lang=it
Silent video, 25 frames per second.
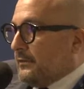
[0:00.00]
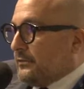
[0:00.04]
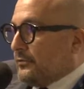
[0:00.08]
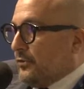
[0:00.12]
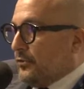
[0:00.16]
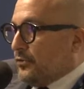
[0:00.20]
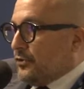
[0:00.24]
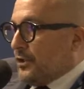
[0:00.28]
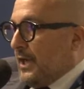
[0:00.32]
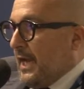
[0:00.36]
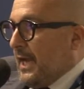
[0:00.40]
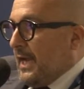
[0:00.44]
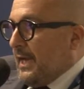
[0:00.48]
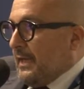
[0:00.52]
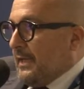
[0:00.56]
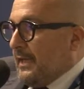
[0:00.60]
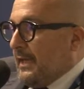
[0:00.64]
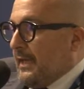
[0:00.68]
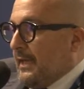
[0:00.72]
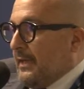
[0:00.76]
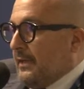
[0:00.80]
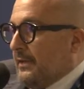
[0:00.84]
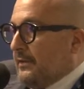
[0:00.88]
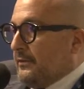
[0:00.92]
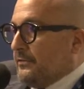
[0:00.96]

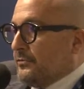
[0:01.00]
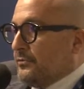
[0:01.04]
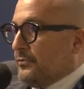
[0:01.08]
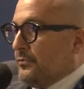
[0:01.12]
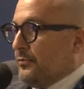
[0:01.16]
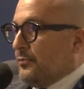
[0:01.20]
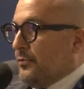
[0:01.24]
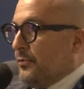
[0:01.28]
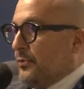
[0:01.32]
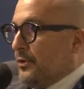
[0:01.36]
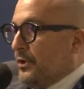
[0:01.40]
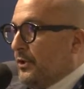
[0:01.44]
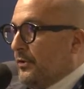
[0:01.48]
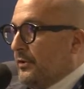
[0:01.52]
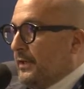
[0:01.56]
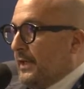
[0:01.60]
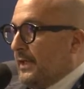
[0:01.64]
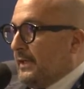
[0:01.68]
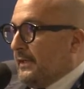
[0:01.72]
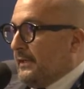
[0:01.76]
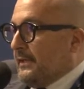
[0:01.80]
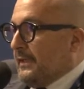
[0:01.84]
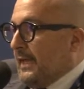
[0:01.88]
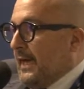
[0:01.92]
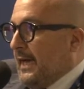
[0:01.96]
sociale, su cui
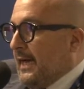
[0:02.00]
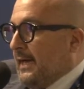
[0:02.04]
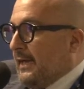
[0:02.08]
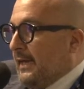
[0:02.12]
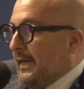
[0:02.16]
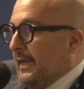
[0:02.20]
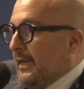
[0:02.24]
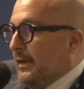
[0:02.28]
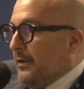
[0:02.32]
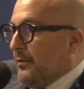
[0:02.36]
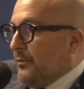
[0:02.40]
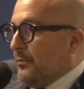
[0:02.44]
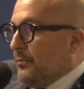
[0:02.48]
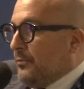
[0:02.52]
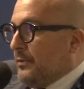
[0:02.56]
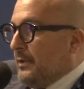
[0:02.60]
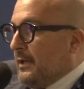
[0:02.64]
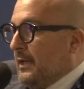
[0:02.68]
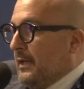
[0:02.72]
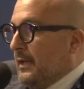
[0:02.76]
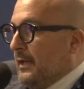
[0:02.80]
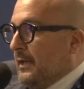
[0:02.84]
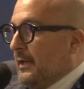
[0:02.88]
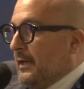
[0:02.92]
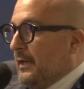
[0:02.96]
orientare un,
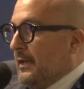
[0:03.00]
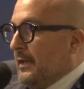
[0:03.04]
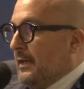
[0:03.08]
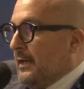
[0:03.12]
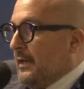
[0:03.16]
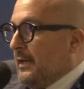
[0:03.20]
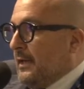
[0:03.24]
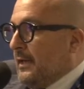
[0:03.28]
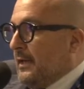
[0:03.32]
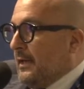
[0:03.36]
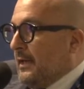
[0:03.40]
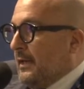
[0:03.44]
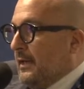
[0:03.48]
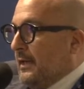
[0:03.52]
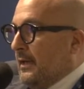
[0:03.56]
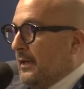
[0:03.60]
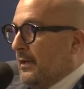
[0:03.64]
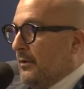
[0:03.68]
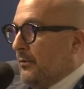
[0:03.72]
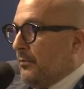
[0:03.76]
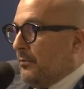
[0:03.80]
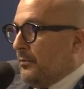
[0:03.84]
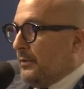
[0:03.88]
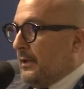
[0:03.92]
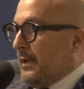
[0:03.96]
eh,
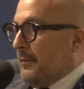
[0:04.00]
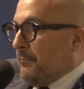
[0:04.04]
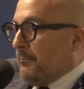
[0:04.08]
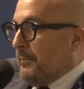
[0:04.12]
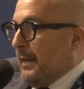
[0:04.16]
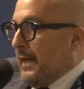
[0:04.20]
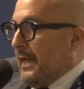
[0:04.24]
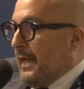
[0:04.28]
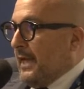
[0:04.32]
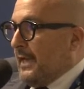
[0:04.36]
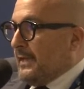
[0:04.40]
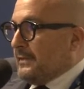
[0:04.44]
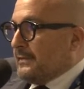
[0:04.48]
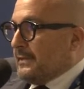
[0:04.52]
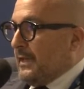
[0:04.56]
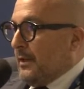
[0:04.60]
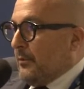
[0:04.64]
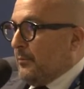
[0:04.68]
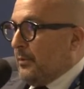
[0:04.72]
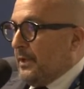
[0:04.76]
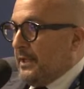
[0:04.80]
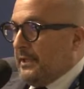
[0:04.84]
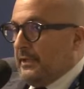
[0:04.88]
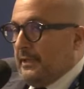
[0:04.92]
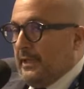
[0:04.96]
un paese,
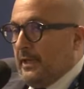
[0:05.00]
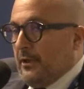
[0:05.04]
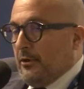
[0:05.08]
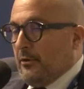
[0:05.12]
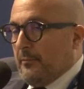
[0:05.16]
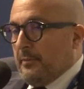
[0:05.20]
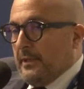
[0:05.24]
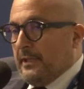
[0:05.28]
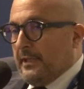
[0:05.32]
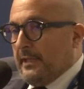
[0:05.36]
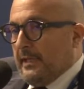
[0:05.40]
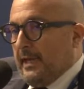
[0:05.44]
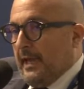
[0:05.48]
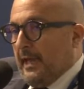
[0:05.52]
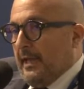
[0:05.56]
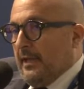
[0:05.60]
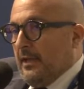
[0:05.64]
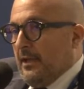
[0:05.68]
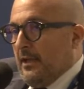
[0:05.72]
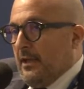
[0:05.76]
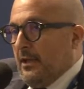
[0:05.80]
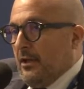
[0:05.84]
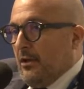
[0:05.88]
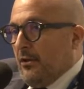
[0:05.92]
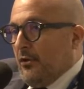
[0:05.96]
quindi come
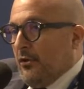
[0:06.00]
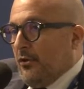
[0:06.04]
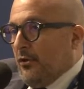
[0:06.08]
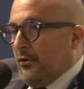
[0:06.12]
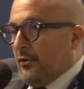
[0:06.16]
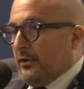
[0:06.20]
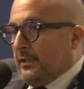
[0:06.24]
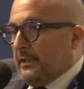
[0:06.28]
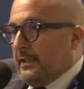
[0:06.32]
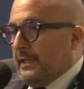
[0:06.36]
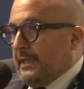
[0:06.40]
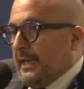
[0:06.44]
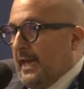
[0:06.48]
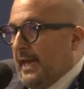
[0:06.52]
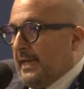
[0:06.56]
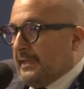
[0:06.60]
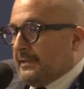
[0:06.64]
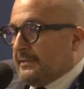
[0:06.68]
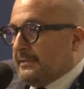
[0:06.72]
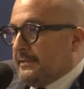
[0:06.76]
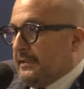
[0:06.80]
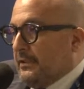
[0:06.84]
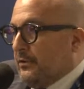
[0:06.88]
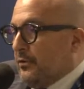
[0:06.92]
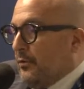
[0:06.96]
dire
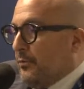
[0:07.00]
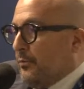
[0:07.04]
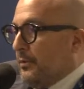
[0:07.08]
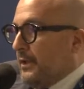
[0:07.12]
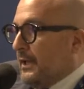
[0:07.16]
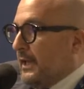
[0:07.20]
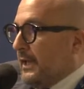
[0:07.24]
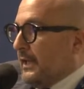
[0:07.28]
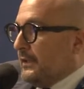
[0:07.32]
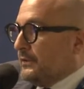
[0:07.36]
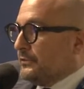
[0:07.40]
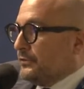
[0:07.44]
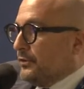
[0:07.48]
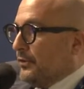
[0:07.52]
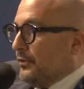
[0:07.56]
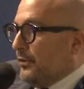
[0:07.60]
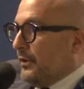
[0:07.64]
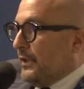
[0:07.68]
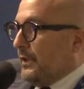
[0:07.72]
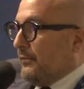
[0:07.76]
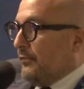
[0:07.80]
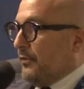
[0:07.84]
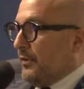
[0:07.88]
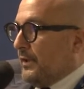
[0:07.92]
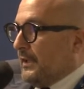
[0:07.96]
coordinarsi con quelle che sono
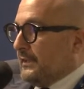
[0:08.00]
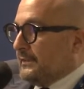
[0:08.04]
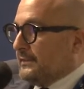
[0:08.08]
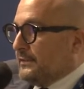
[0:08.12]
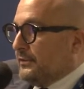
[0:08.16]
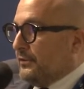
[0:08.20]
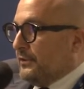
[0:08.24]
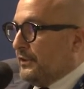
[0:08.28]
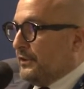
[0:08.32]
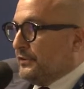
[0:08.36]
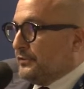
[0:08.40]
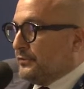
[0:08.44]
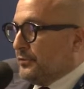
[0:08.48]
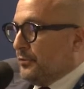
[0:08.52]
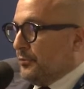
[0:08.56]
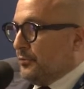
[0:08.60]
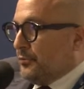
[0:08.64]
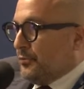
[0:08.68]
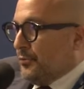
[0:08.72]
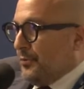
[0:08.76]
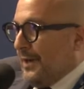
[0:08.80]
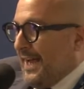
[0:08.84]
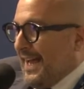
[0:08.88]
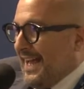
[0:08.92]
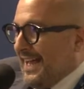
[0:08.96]
le vocazioni
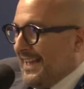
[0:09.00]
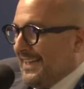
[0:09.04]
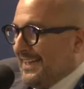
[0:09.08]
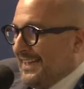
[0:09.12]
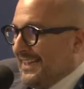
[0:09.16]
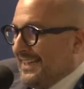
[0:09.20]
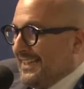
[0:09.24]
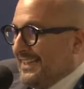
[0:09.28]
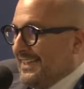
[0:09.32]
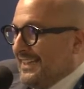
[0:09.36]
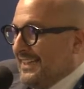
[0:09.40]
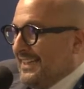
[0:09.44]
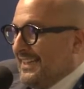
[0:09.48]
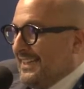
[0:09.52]
strutturali